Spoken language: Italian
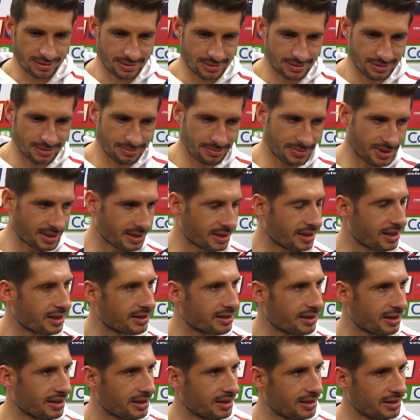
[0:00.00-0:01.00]
eh,
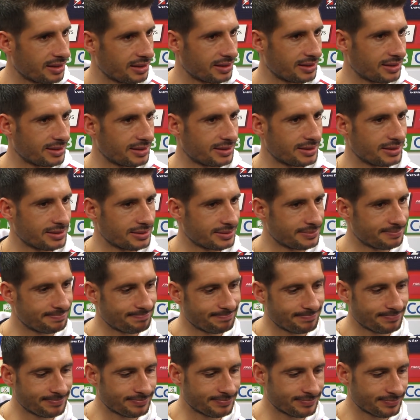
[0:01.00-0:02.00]
mancata
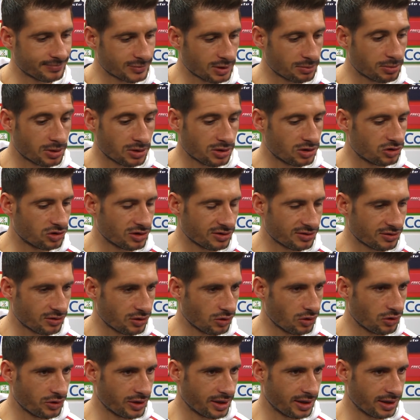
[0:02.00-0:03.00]
un po' di
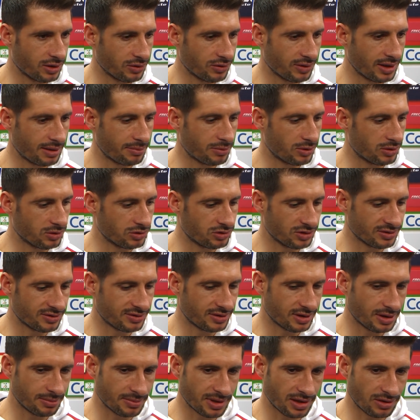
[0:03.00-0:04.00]
gestione, dovevamo
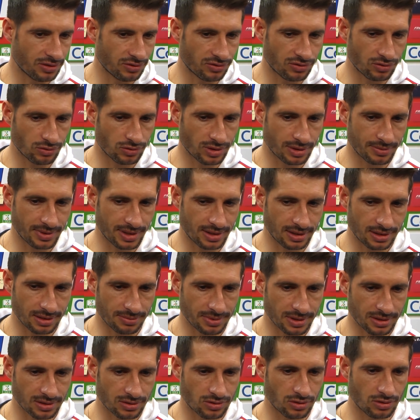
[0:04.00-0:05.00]
gestire meglio sicuramente
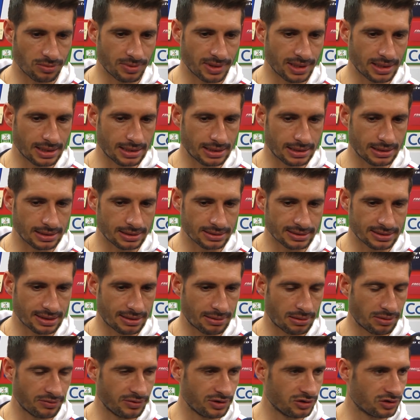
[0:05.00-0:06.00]
per come
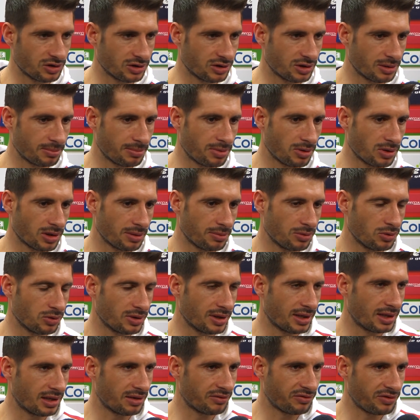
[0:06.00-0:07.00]
stavamo vincendo a pochi minuti
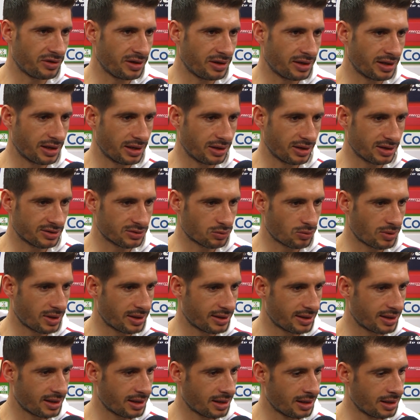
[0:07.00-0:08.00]
dalla fine, una
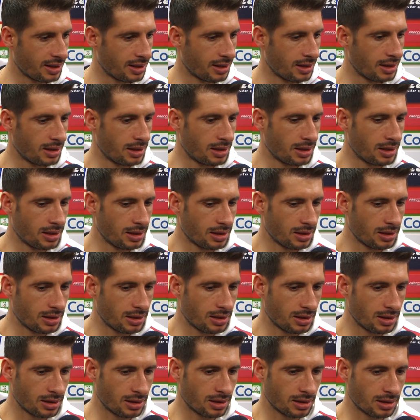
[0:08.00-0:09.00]
squadra
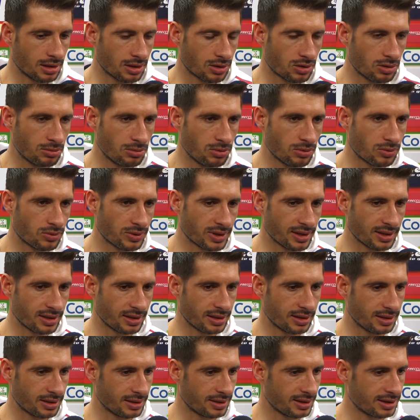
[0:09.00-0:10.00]
eh,
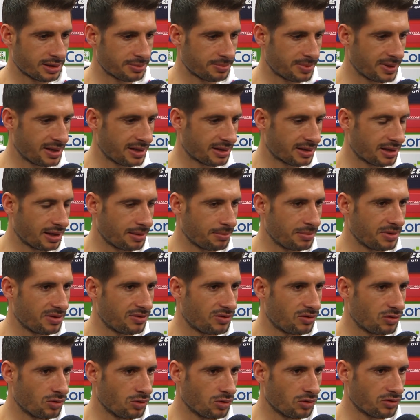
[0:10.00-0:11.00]
comunque esperta e
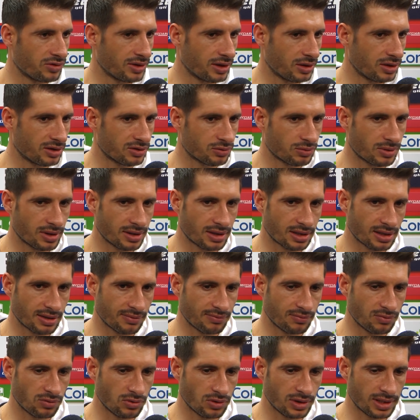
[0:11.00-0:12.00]
ambiziosa, una squadra che
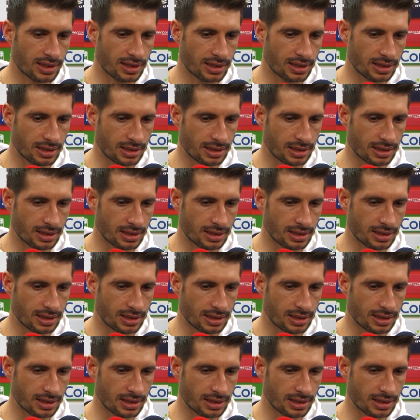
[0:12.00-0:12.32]
vuole